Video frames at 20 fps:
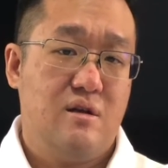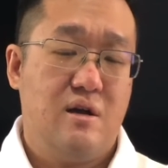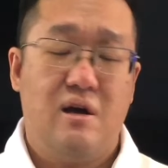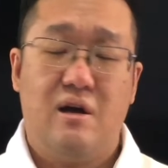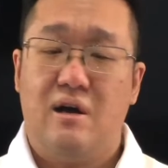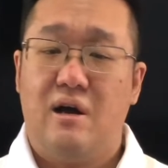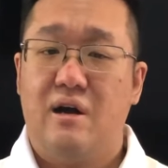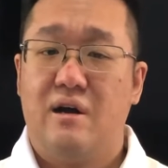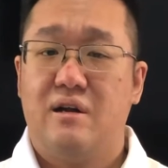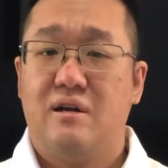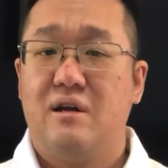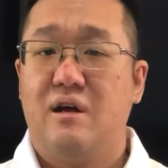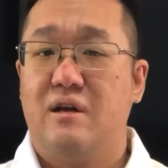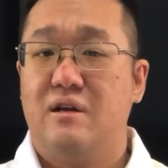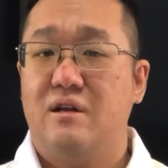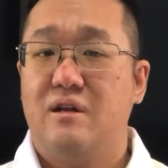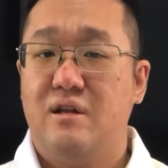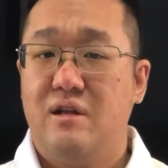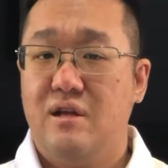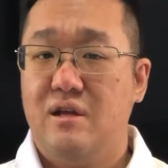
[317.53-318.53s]
ya Iron Heart
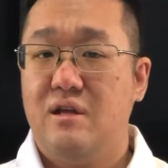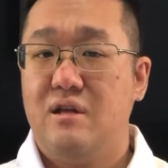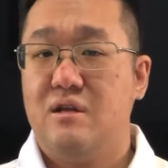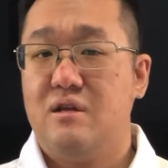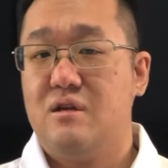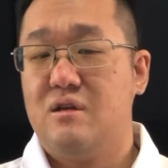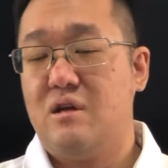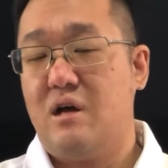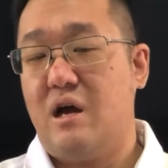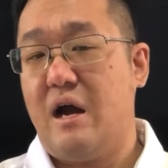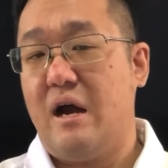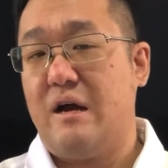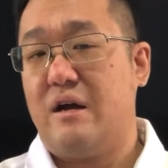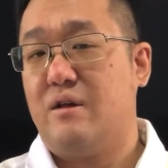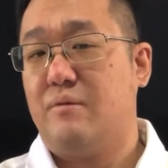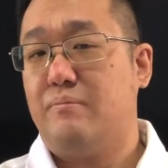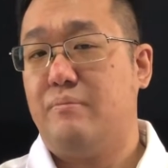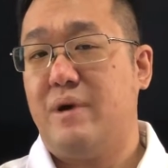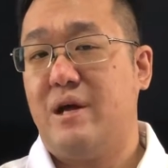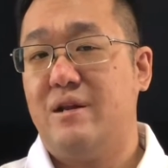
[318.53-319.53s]
ini
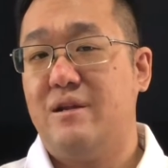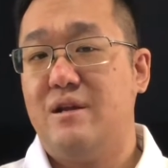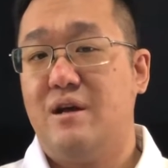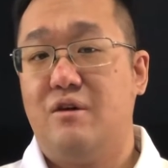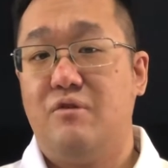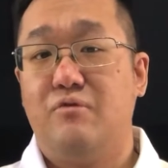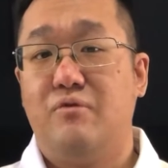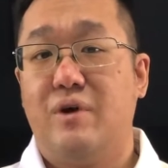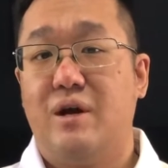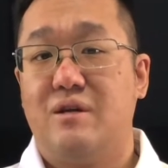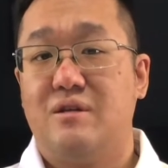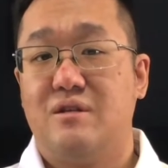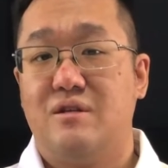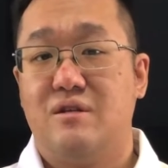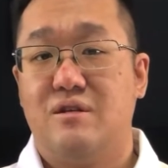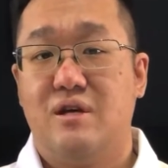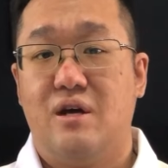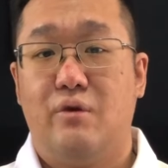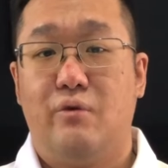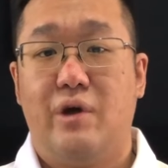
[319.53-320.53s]
Iron Man yang versi
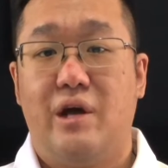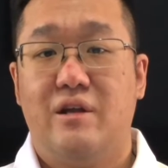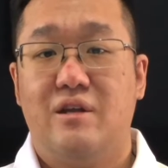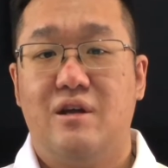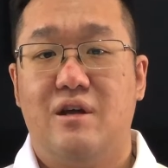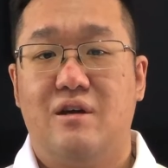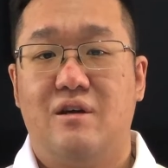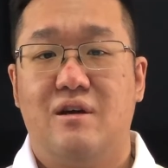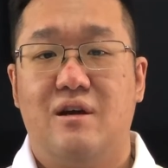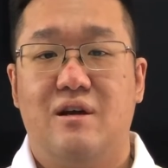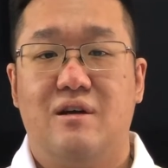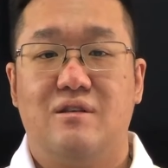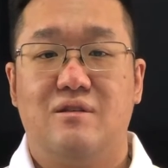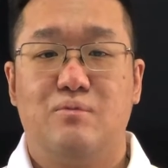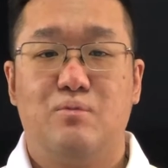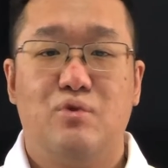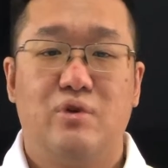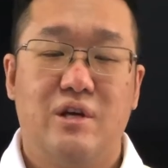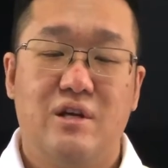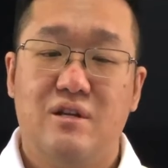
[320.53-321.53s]
ceweknya guys
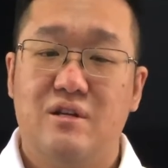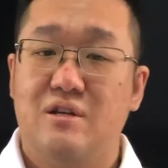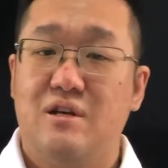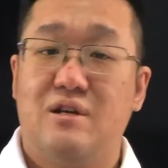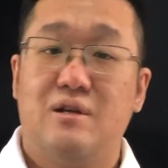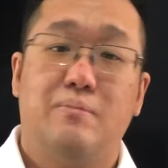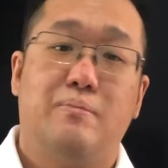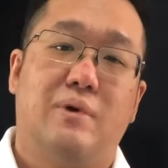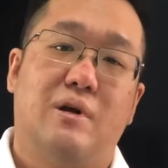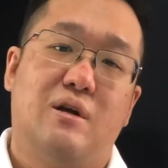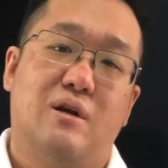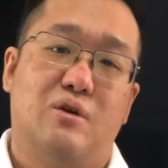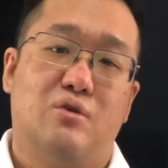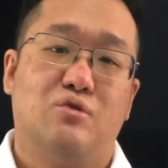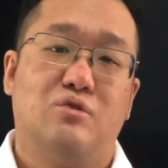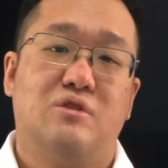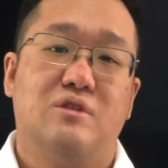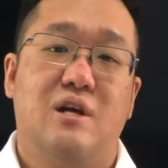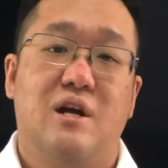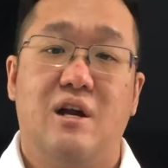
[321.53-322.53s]
mungkin jadi
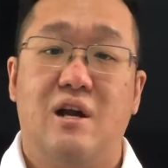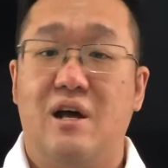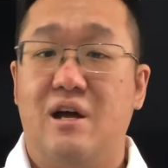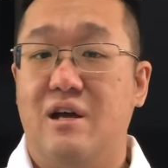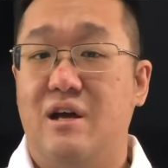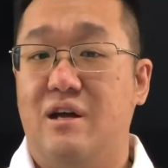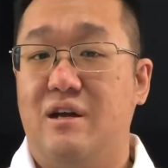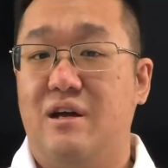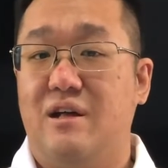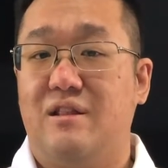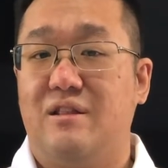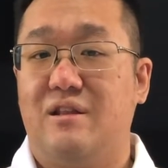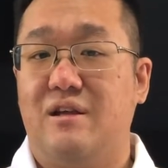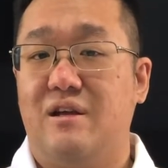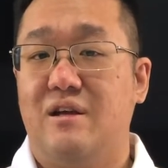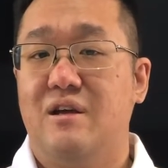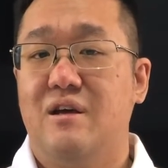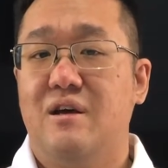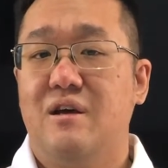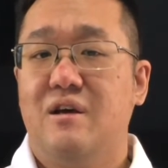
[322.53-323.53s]
penerusnya lah ya nanti